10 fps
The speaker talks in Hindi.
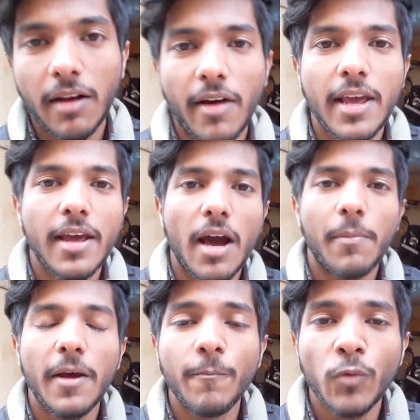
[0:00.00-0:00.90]
निकलवाई है यहाँ
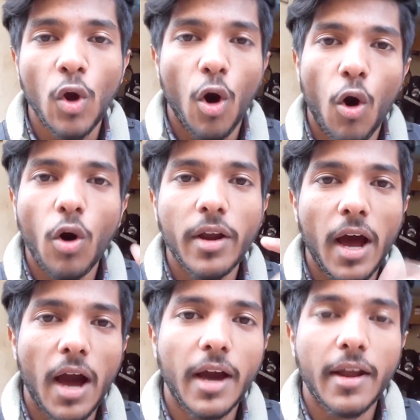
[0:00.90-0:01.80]
पर और
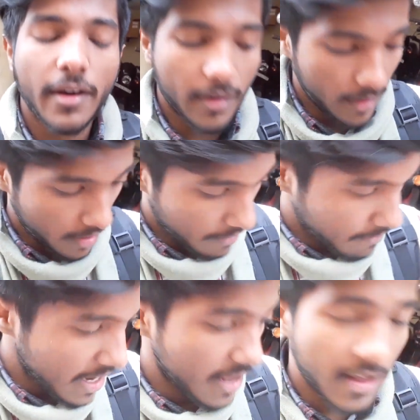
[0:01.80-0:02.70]
अगर
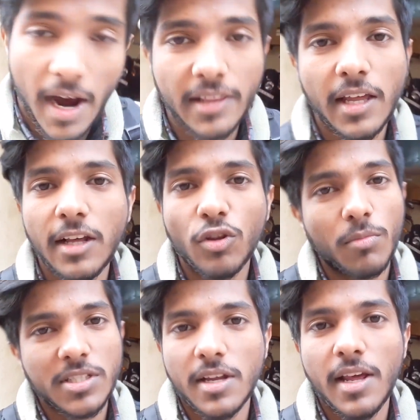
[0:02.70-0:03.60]
मैं ये दिखाता नहीं तो
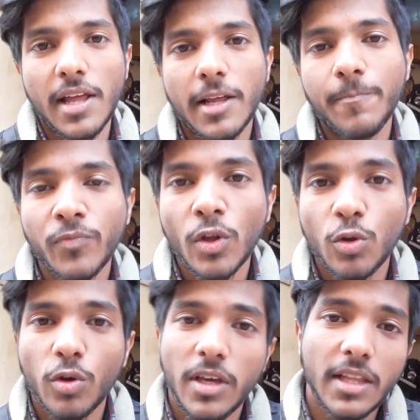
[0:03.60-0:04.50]
मज़ा नहीं आता
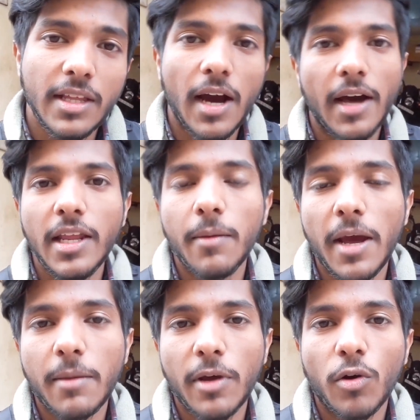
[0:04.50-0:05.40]
तो ये दिखानी है
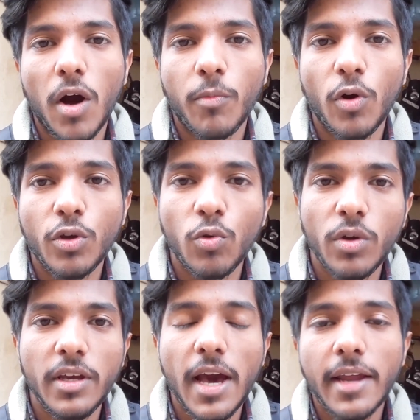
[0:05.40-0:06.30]
बाइक मेरे को आपको
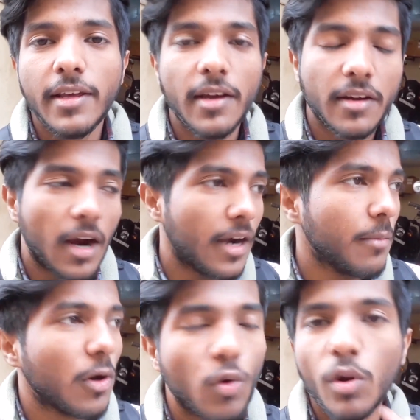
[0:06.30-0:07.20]
क्योंकि यार ये
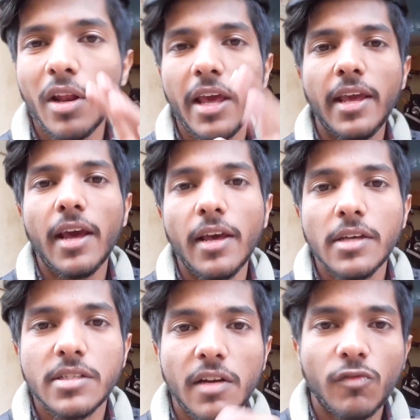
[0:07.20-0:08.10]
गाड़ी बिल्कुल नई है
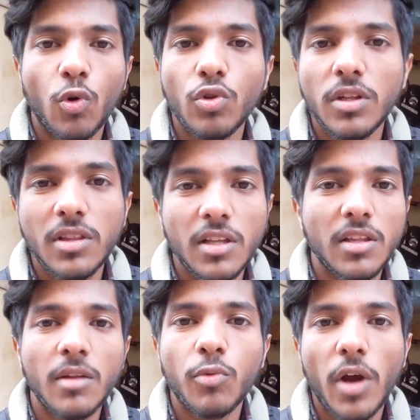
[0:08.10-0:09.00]
सिर्फ दो दिन
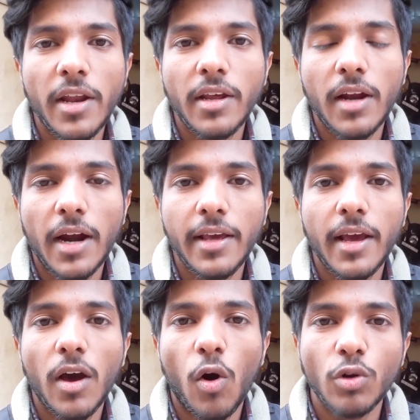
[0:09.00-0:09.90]
तीन दिन पुरानी गाड़ी
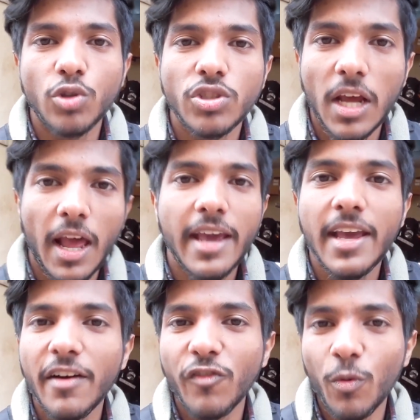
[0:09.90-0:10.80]
है और जो
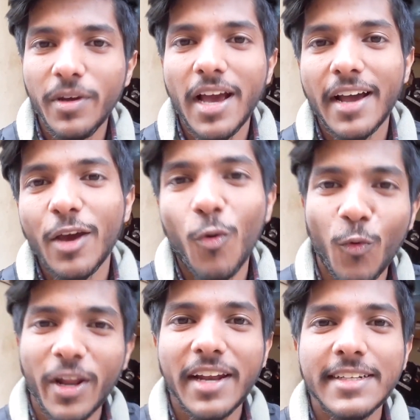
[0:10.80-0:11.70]
चलाई है वो भी यहाँ के
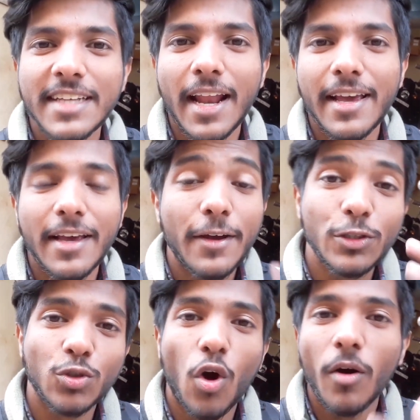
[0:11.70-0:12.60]
ओनर ने चलाई
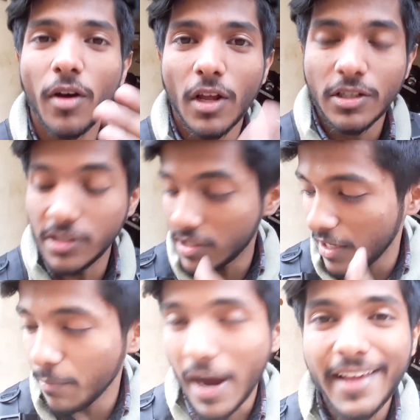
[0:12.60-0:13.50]
है शॉ
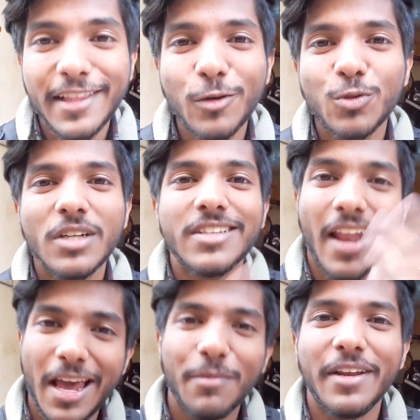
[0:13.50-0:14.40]
जिसकी बाइक थी उसने
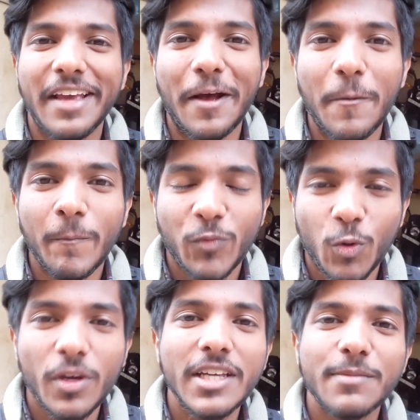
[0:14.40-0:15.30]
चलाई भी नहीं है
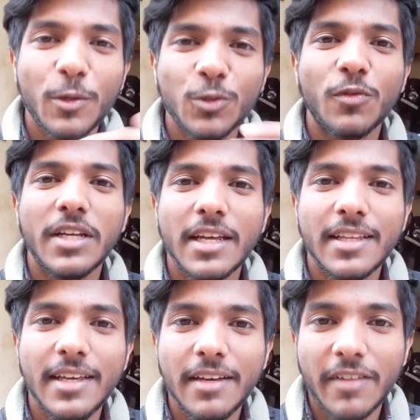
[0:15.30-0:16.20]
क्योंकि इसमें कुछ वजह
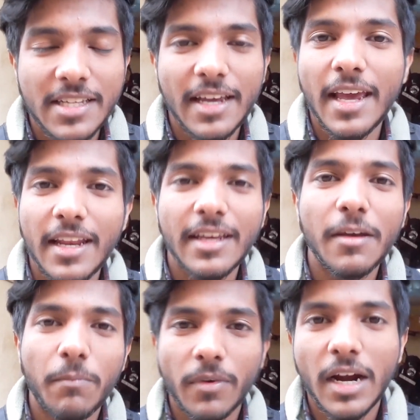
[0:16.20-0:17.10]
थी वजह ये नहीं
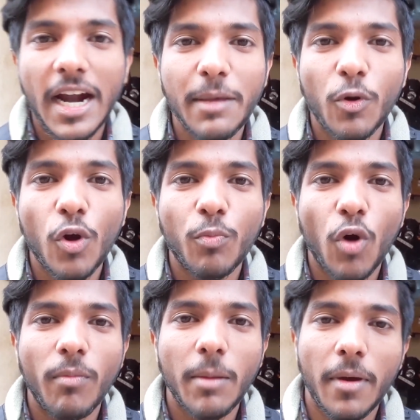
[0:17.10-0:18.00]
कि गाड़ी में कोई
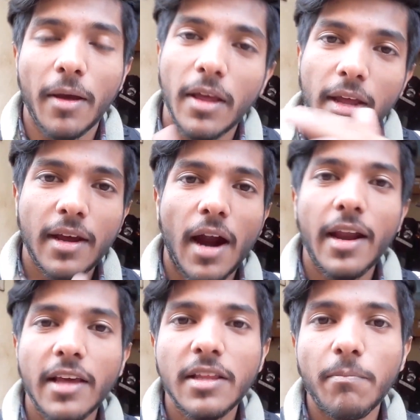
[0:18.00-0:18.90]
प्रॉब्लम है
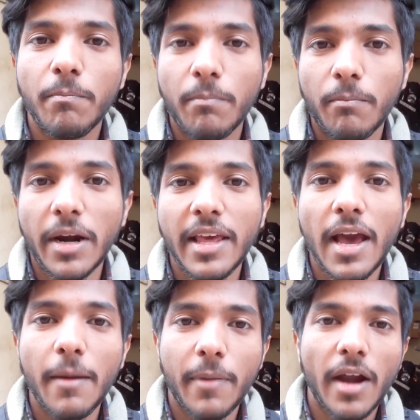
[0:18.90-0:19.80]
गाड़ी एकदम
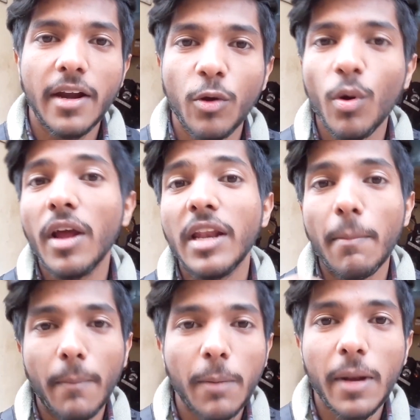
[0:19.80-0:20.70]
बढ़िया है ब्रांड न्यू है
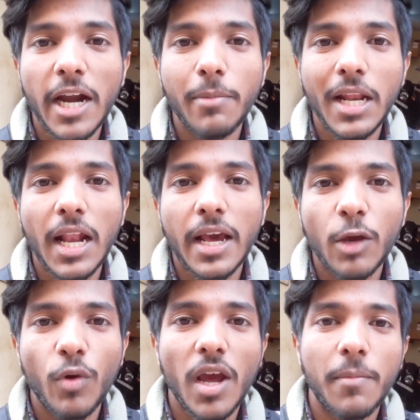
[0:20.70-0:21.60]
नंबर प्लेट भी नहीं
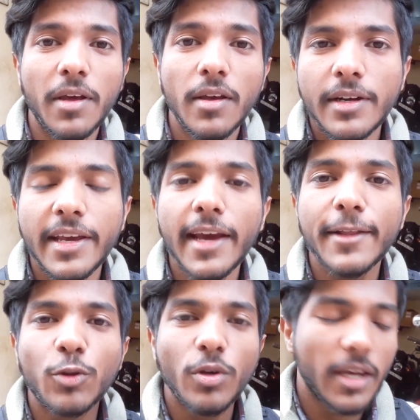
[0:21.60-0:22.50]
लगी हुई है अभी ठीक
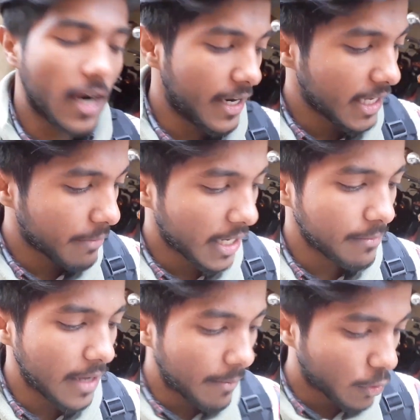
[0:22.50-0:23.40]
है तो ये गाड़ी के बारे
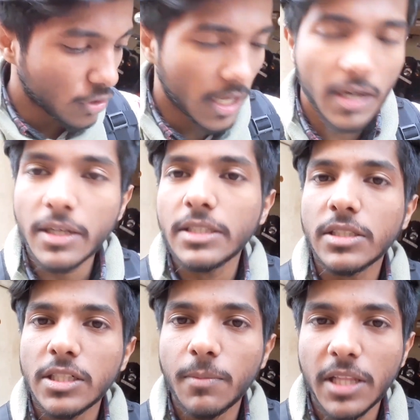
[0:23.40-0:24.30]
में आपको सारा
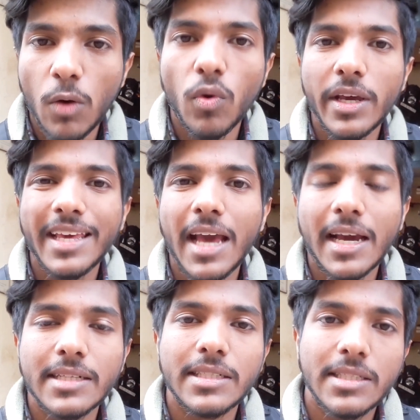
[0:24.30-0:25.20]
चीज़ बताऊँगा कि
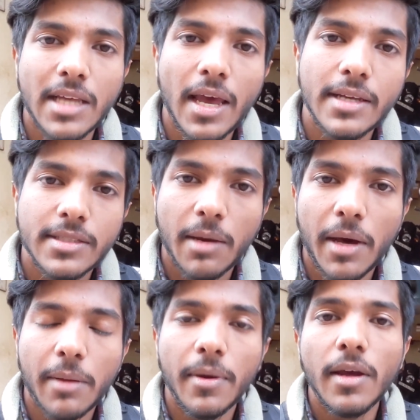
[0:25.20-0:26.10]
क्या क्या चीज़ें हैं इसके
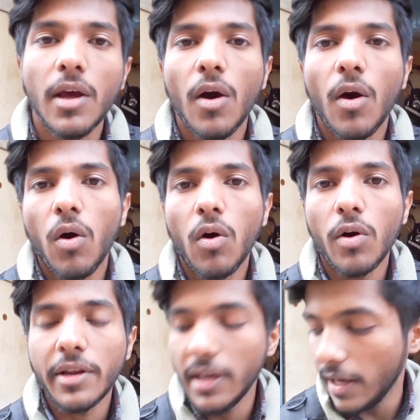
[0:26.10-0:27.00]
बारे में
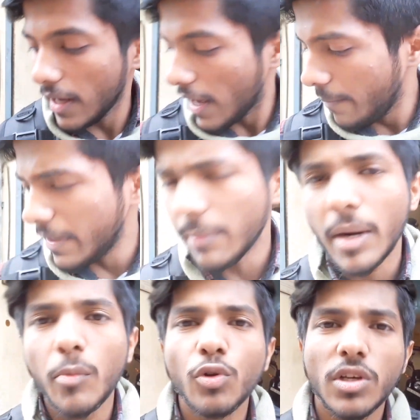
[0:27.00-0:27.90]
और ये है बी
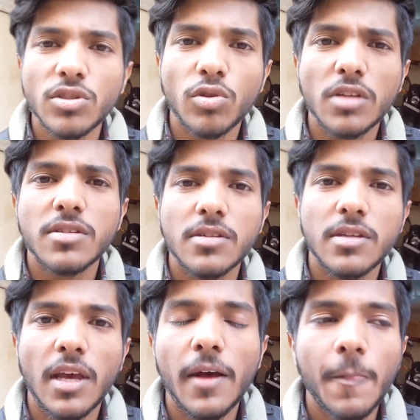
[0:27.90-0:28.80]
एम डब्ल्यू तीन सौ दस सी
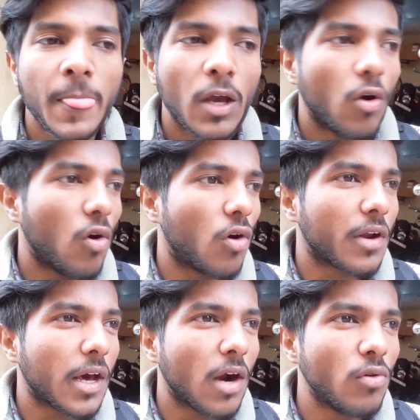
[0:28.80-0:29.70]
सी है
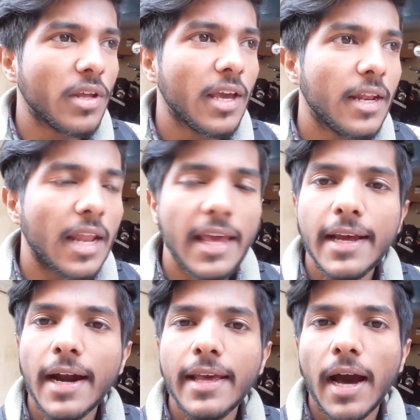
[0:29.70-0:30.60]
और अराउंड ये नई
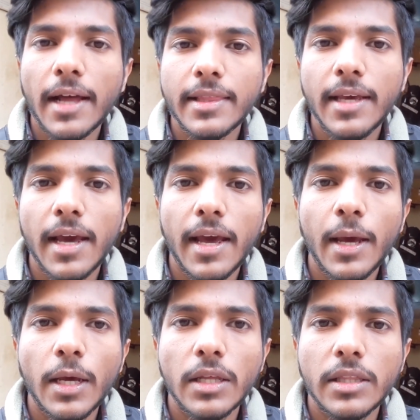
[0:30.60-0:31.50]
गाड़ी आती
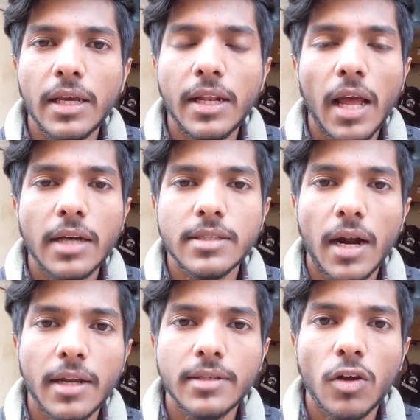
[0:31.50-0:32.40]
है तीन लाख
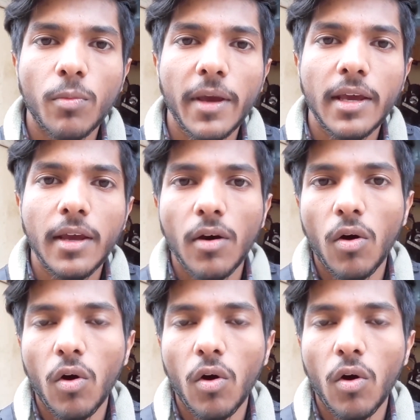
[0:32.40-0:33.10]
साठ हज़ार रुपये की